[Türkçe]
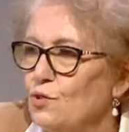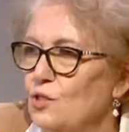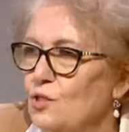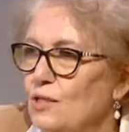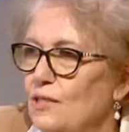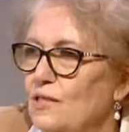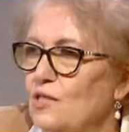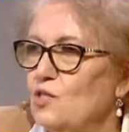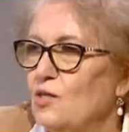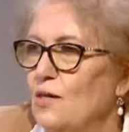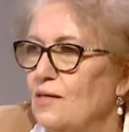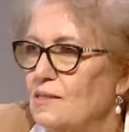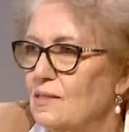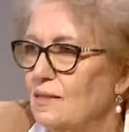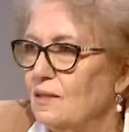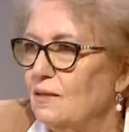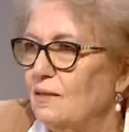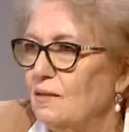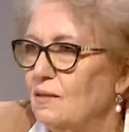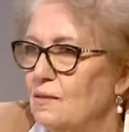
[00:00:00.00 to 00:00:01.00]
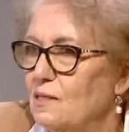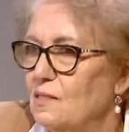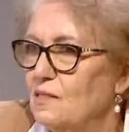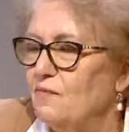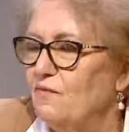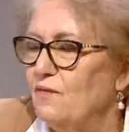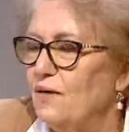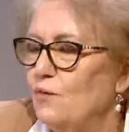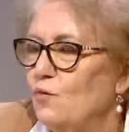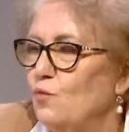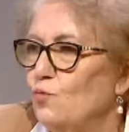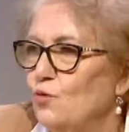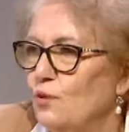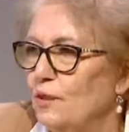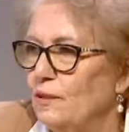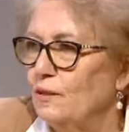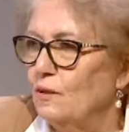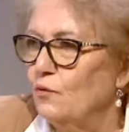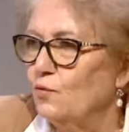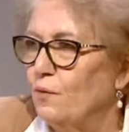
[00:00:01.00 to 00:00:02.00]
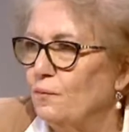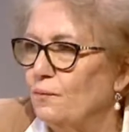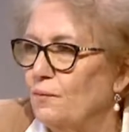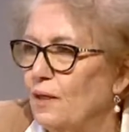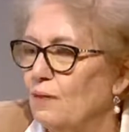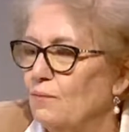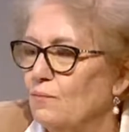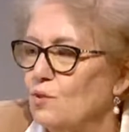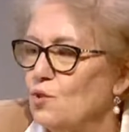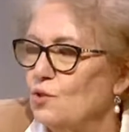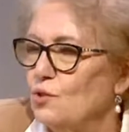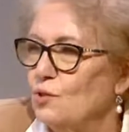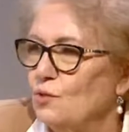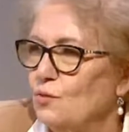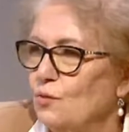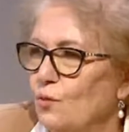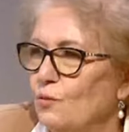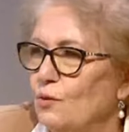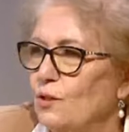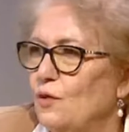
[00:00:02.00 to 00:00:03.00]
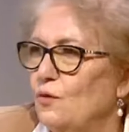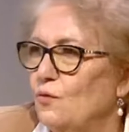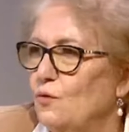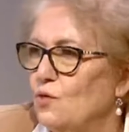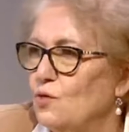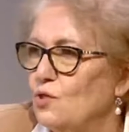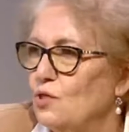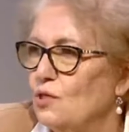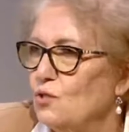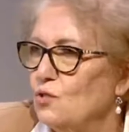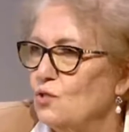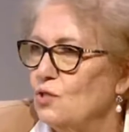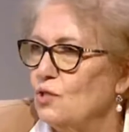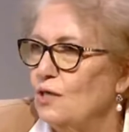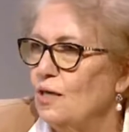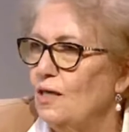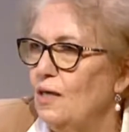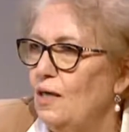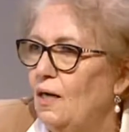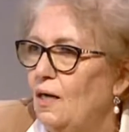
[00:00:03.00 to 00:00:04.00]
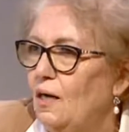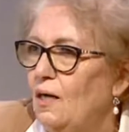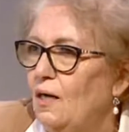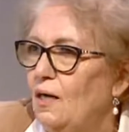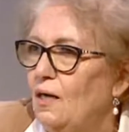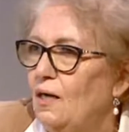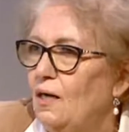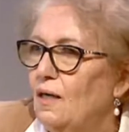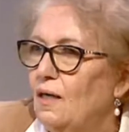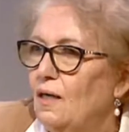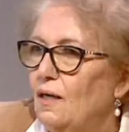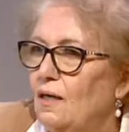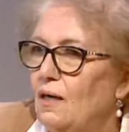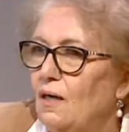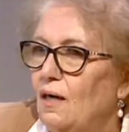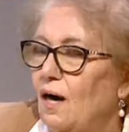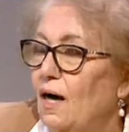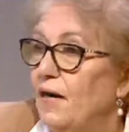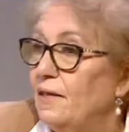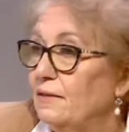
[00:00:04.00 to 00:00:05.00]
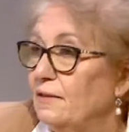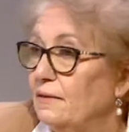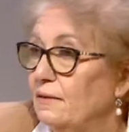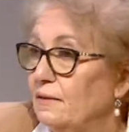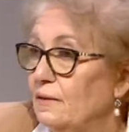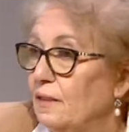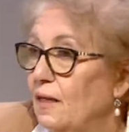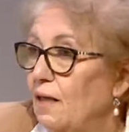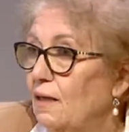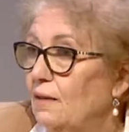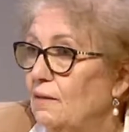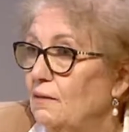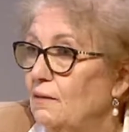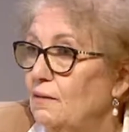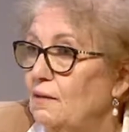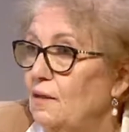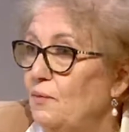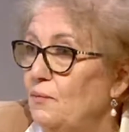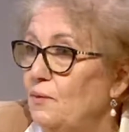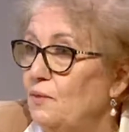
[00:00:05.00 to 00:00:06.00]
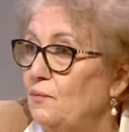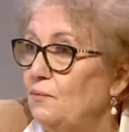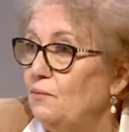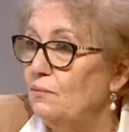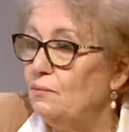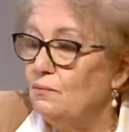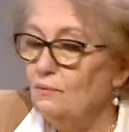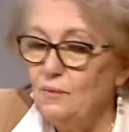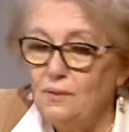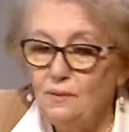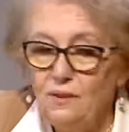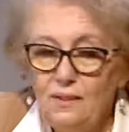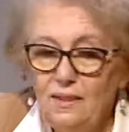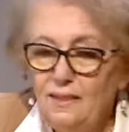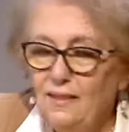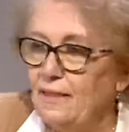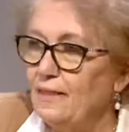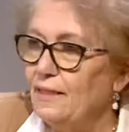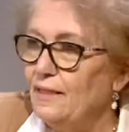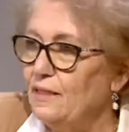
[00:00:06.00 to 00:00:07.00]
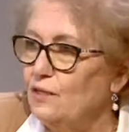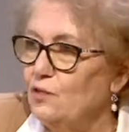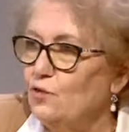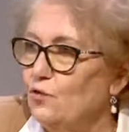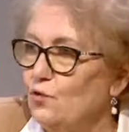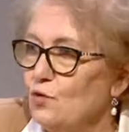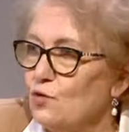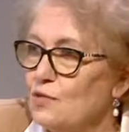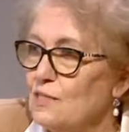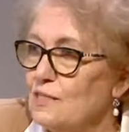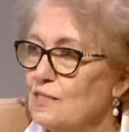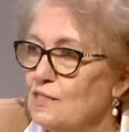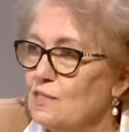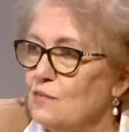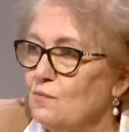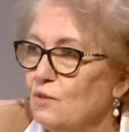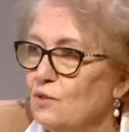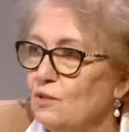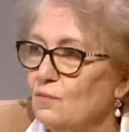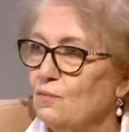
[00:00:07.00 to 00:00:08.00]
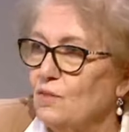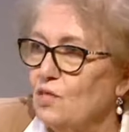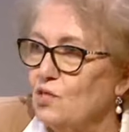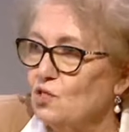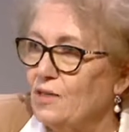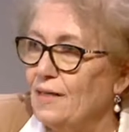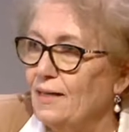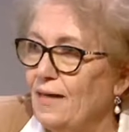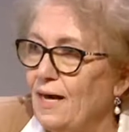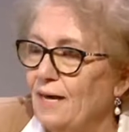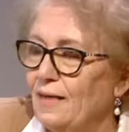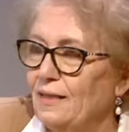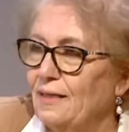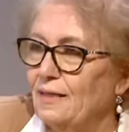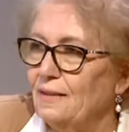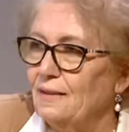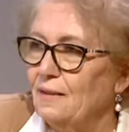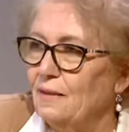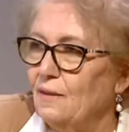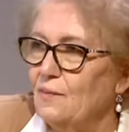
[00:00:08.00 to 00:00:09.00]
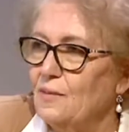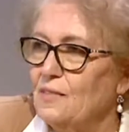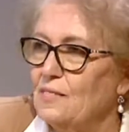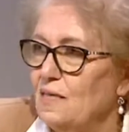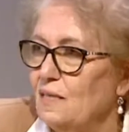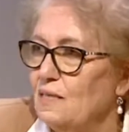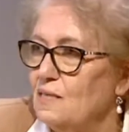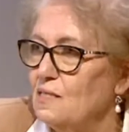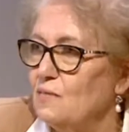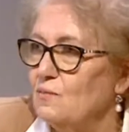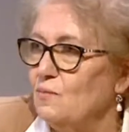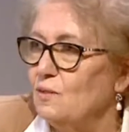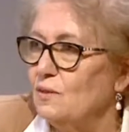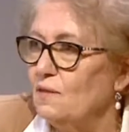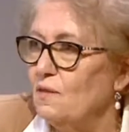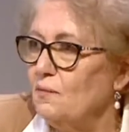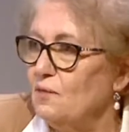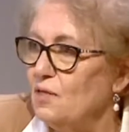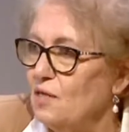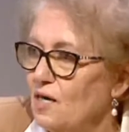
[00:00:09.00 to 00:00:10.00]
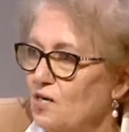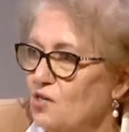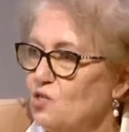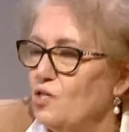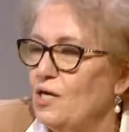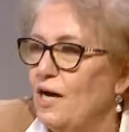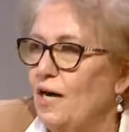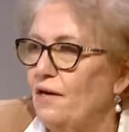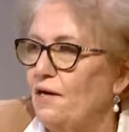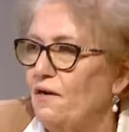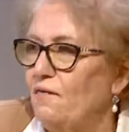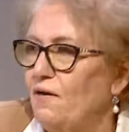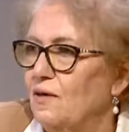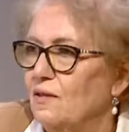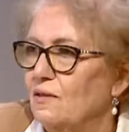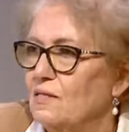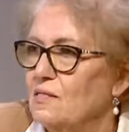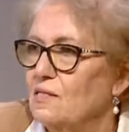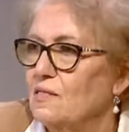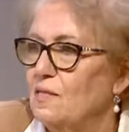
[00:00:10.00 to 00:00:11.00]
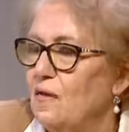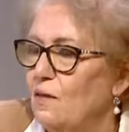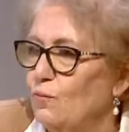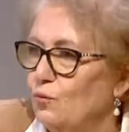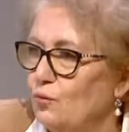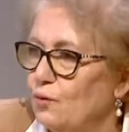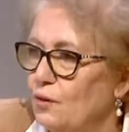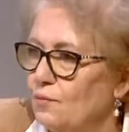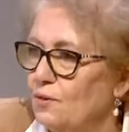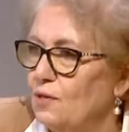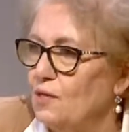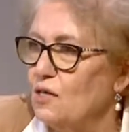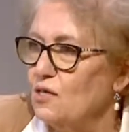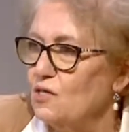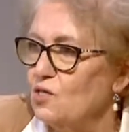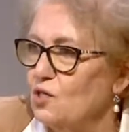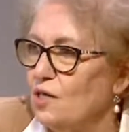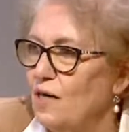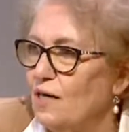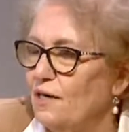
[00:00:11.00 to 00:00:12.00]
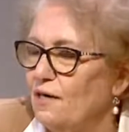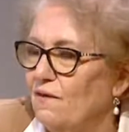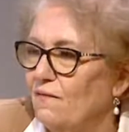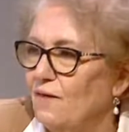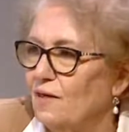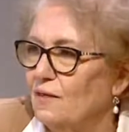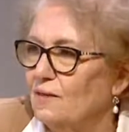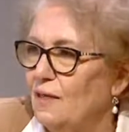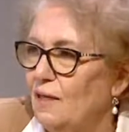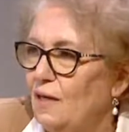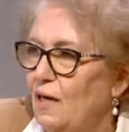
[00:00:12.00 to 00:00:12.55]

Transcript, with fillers: İşte geçen e, sefer Urla'da toplanmıştık. Ondan önce işte ee, Aydın'da ne bileyim illere gidiyoruz İzmir'in başka yerlerinde. Evet. Mesela İzmir'de birkaç tane var, İstanbul'da birkaç tane var.